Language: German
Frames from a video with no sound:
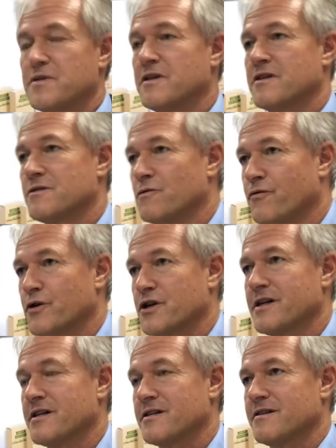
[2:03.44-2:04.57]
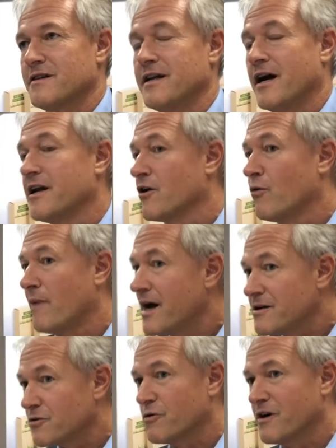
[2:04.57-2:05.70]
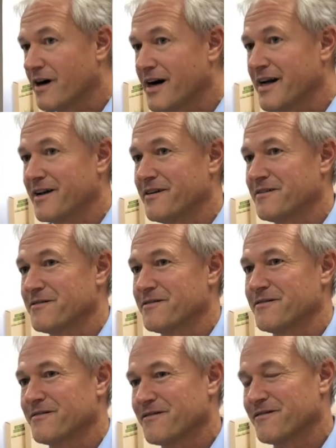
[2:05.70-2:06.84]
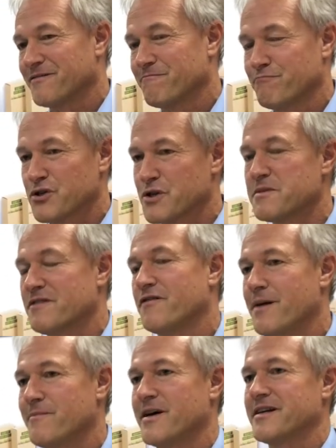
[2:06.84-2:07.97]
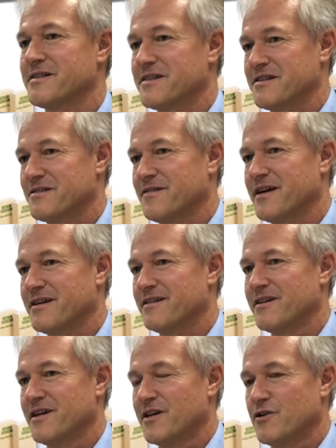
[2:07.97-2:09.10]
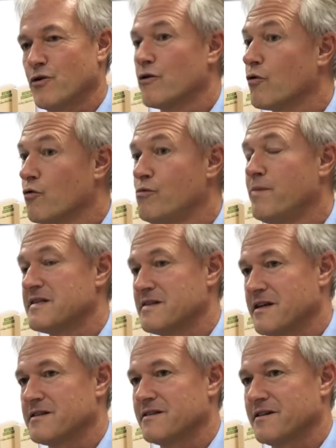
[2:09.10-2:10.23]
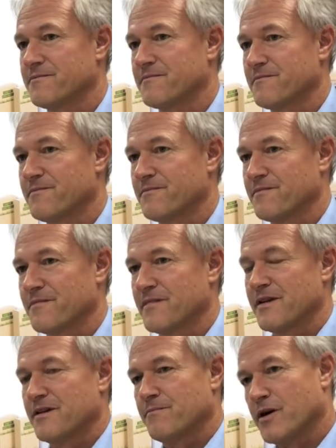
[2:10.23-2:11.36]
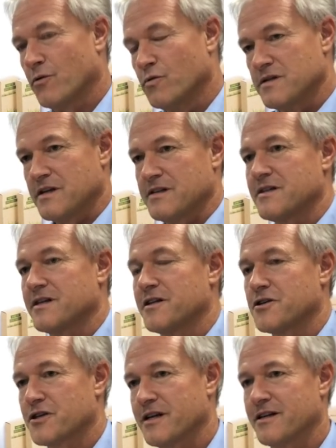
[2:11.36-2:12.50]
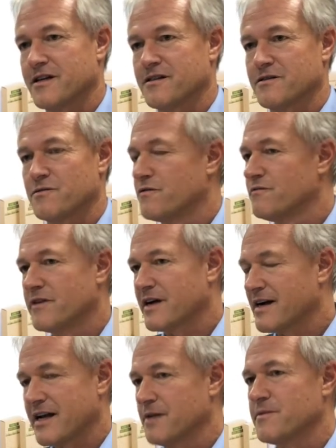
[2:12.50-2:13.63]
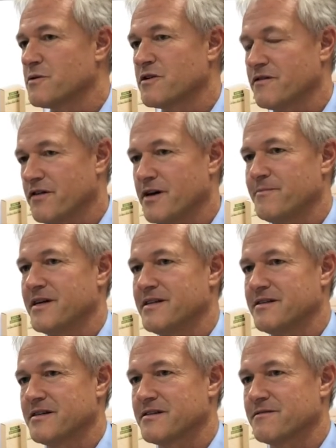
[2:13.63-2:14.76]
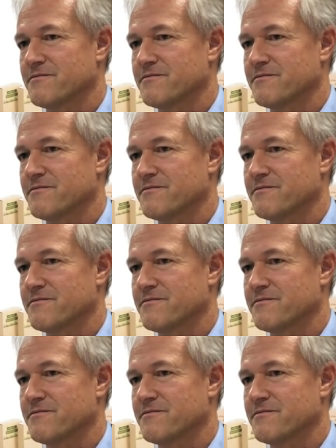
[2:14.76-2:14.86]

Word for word: sich das so vorstellen, dass in einer normalen Druckerei bestimmte Farben eingesetzt werden. Die können auch ölbasiert sein. Bei uns jetzt nach den Standards dürfen wir gar nicht mehr solche Farben einsetzen.